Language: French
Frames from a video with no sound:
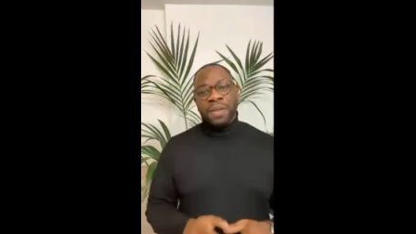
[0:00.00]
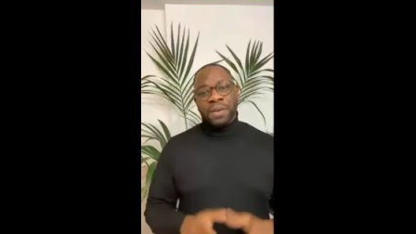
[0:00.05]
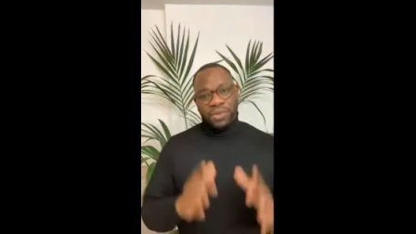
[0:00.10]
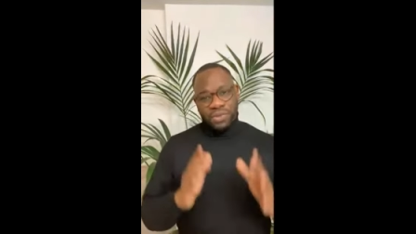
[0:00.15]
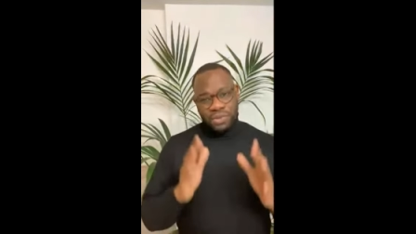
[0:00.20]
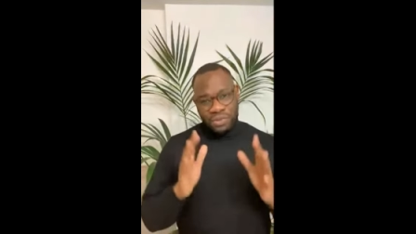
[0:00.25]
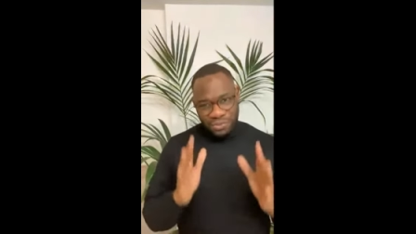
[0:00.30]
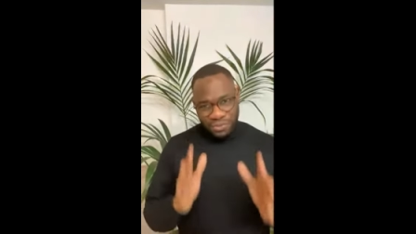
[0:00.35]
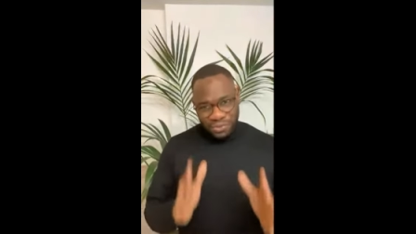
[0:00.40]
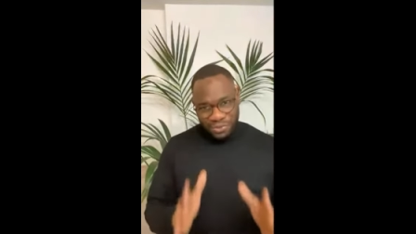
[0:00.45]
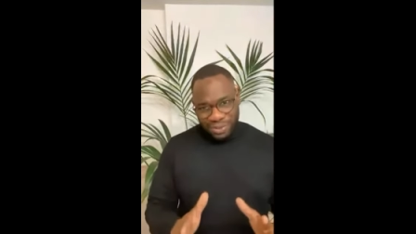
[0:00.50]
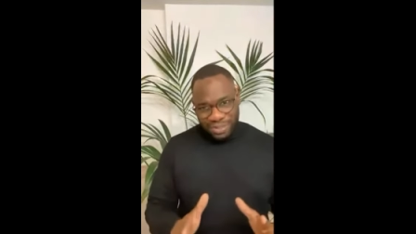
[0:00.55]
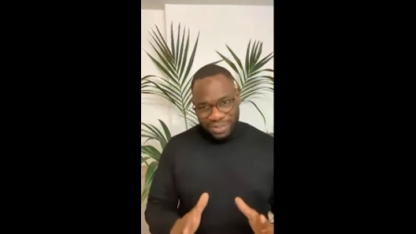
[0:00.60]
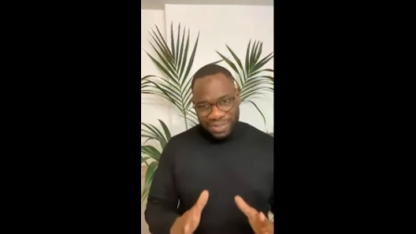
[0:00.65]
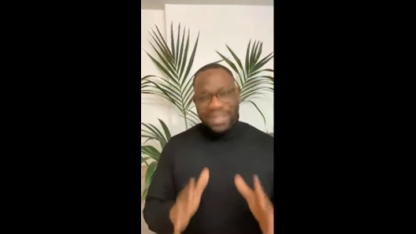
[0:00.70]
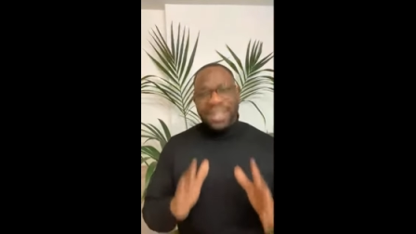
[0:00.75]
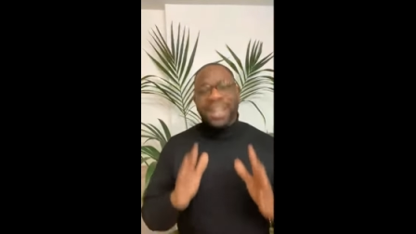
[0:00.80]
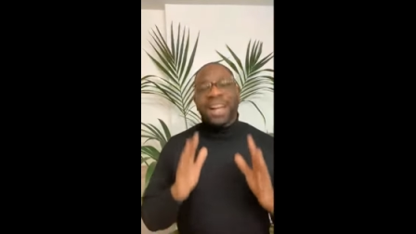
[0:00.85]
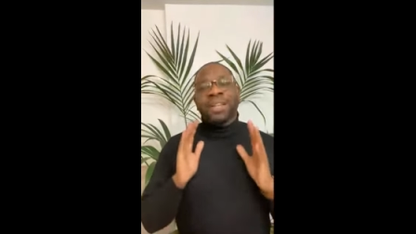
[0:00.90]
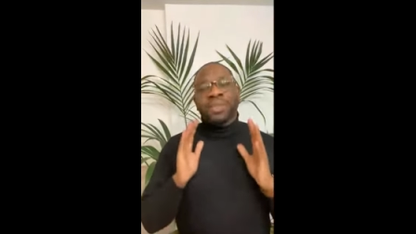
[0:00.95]
Je vous
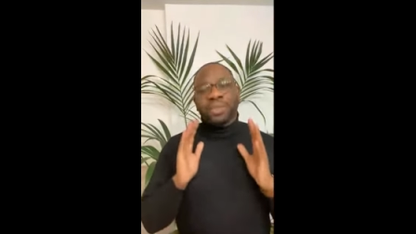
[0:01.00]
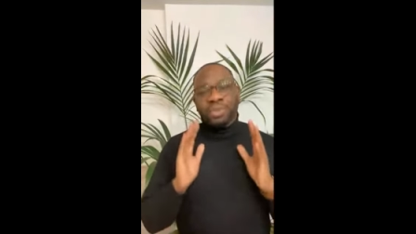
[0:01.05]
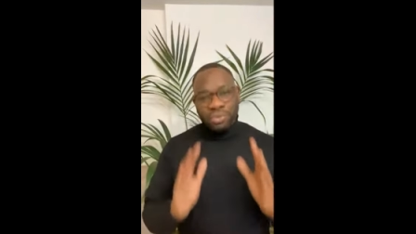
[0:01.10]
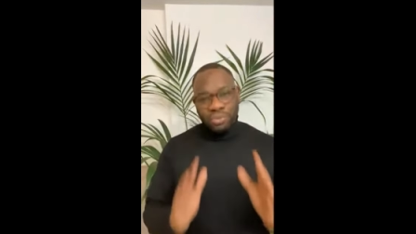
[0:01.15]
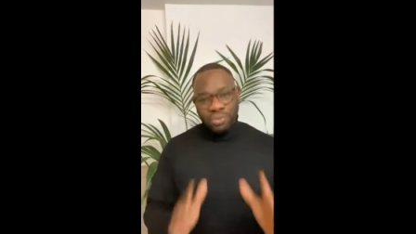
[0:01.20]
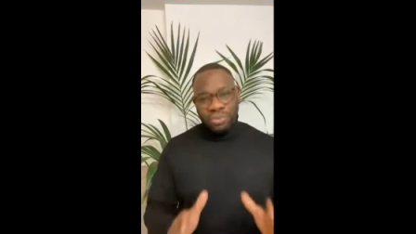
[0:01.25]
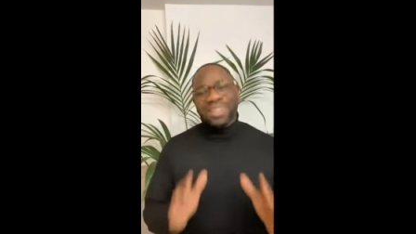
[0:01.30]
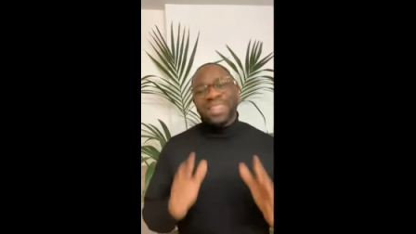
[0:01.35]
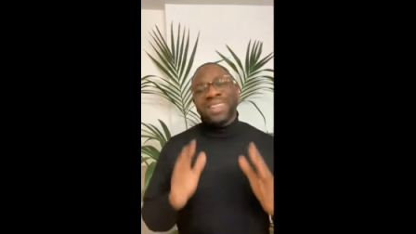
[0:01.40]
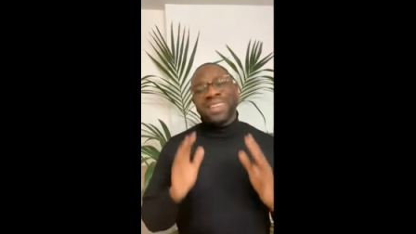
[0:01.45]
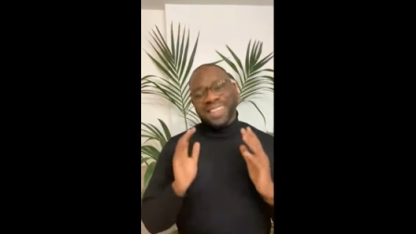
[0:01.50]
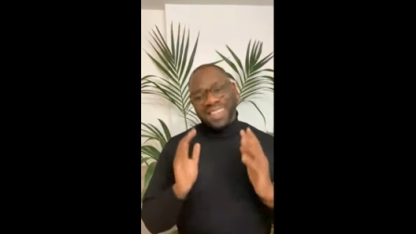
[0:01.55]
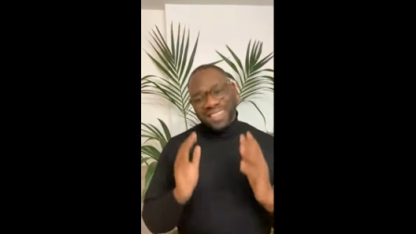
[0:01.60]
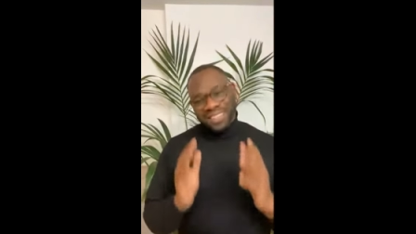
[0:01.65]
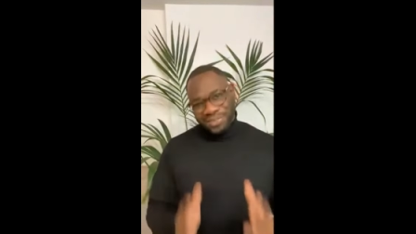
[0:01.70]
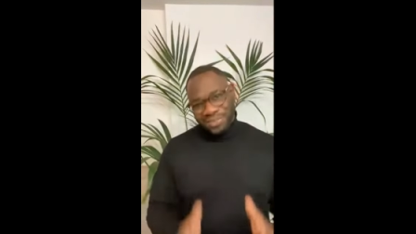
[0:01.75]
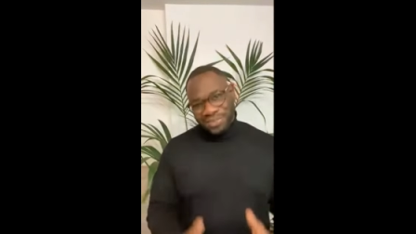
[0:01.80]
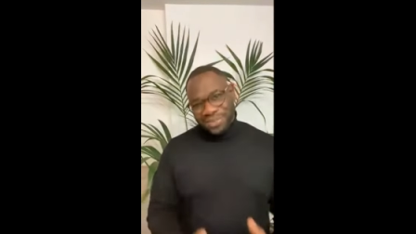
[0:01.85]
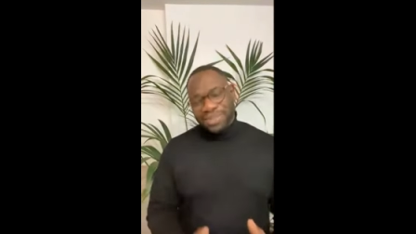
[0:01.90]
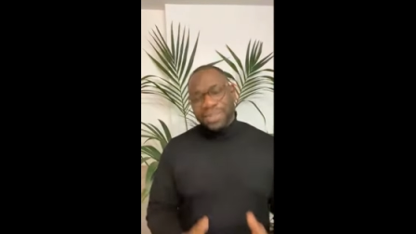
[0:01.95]
souhaite à toutes et à
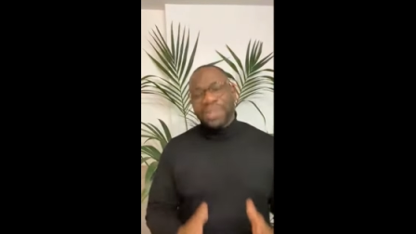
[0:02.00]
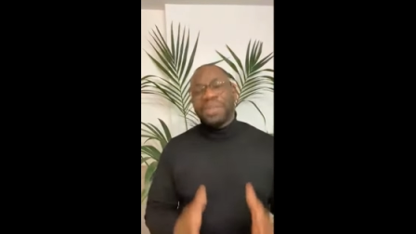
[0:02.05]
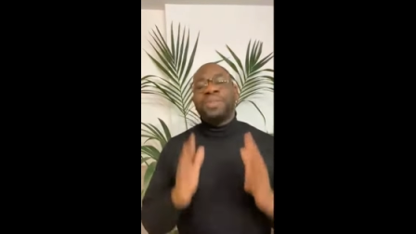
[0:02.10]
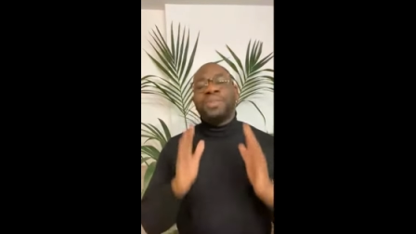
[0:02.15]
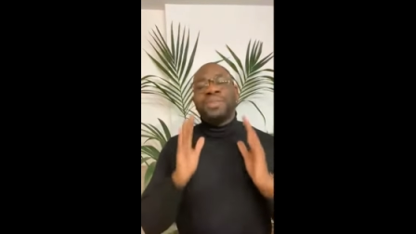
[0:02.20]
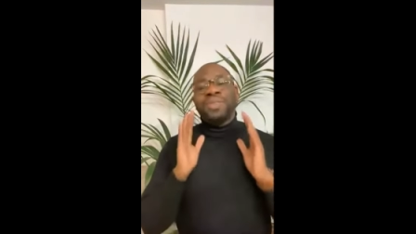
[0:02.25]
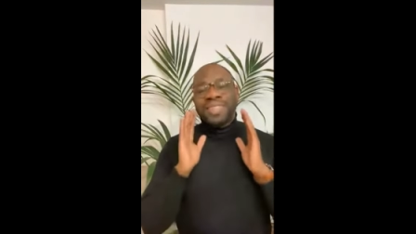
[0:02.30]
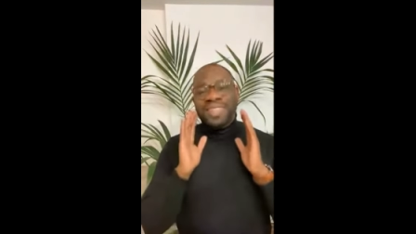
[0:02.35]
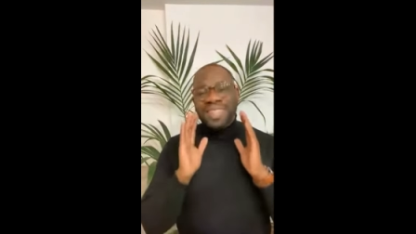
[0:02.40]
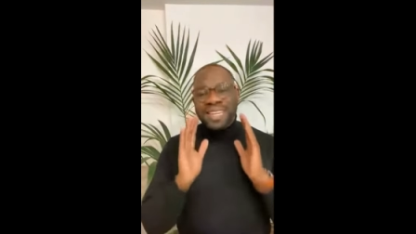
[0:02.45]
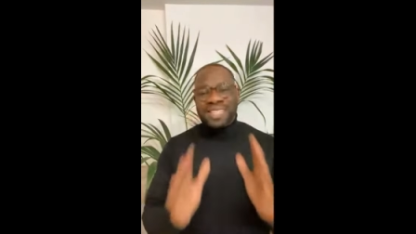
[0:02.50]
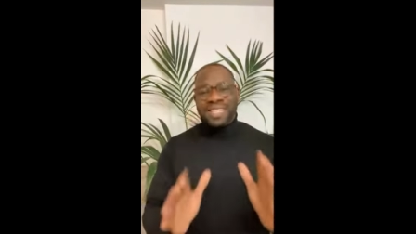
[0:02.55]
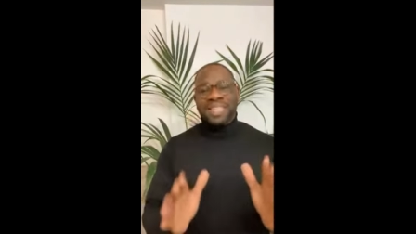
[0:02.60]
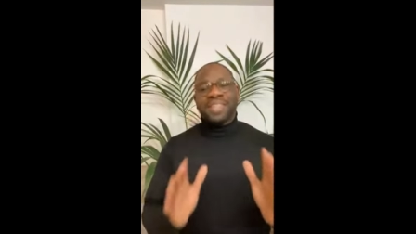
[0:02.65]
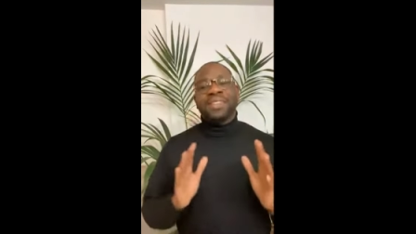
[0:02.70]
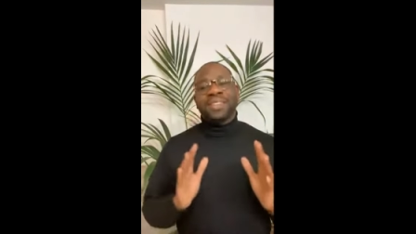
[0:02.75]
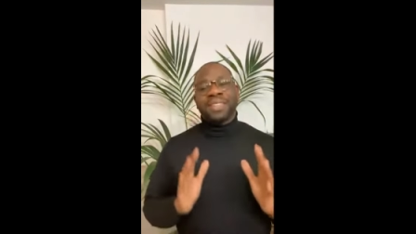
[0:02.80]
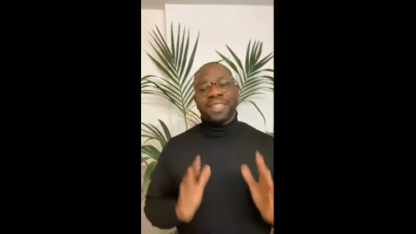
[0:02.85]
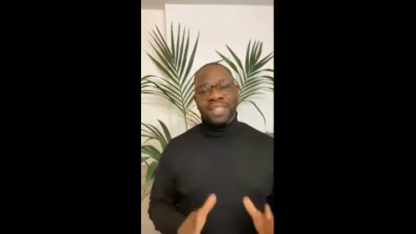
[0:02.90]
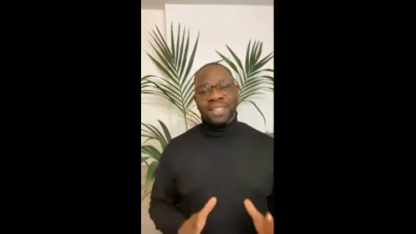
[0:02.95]
tous une
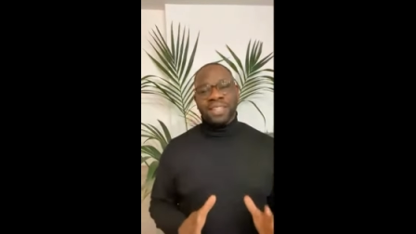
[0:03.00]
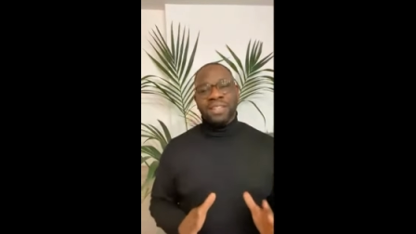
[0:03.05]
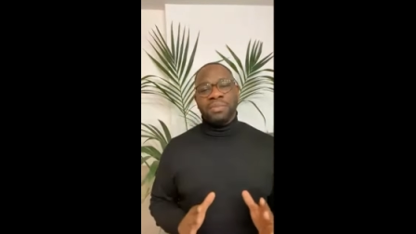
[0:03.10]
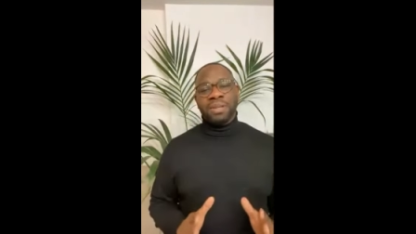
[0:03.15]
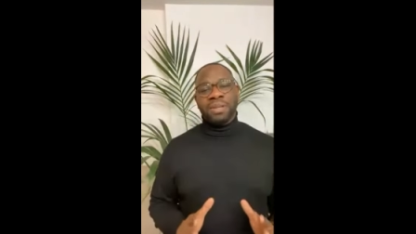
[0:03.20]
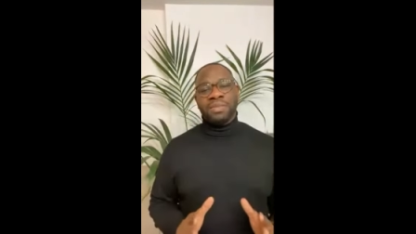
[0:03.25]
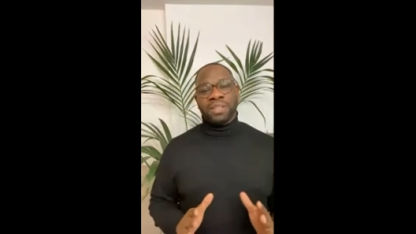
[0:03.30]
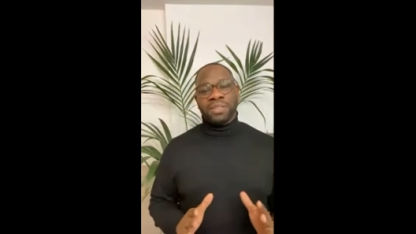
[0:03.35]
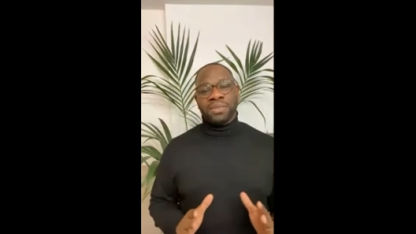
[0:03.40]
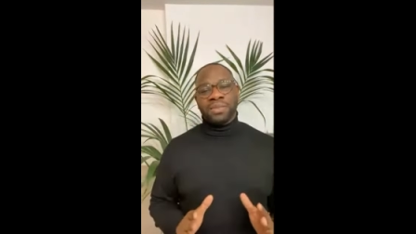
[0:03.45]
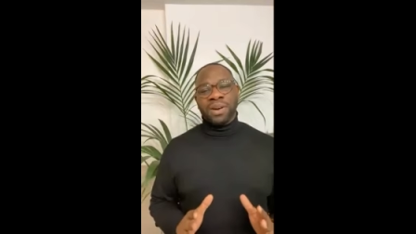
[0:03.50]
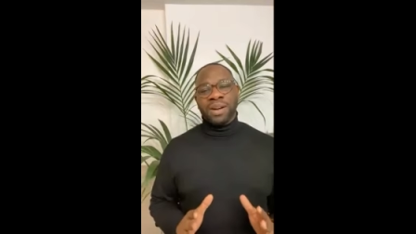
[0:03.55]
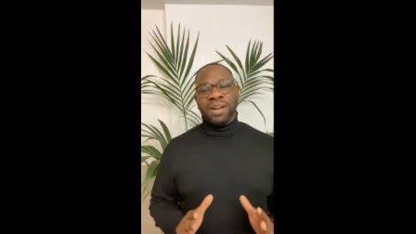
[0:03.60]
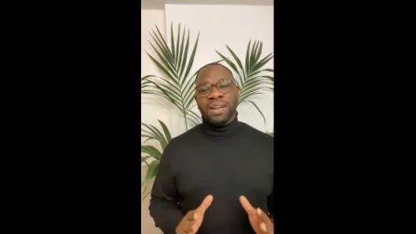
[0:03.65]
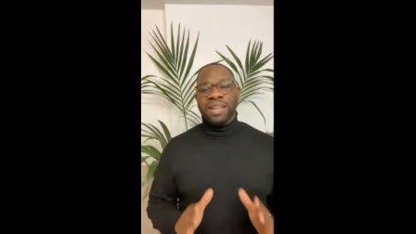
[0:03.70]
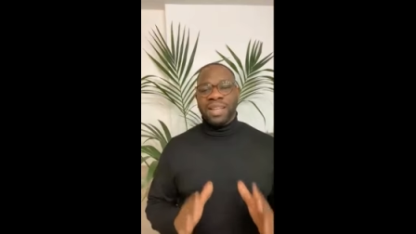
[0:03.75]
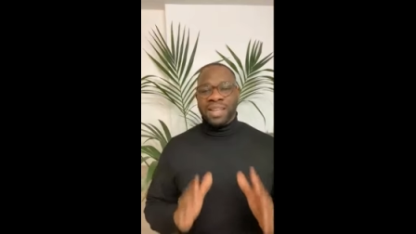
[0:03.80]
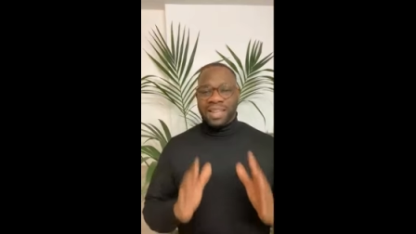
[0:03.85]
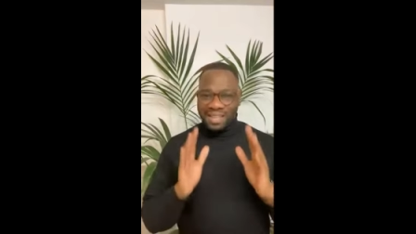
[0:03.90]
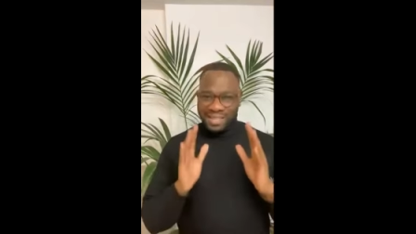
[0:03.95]
excellente année 2023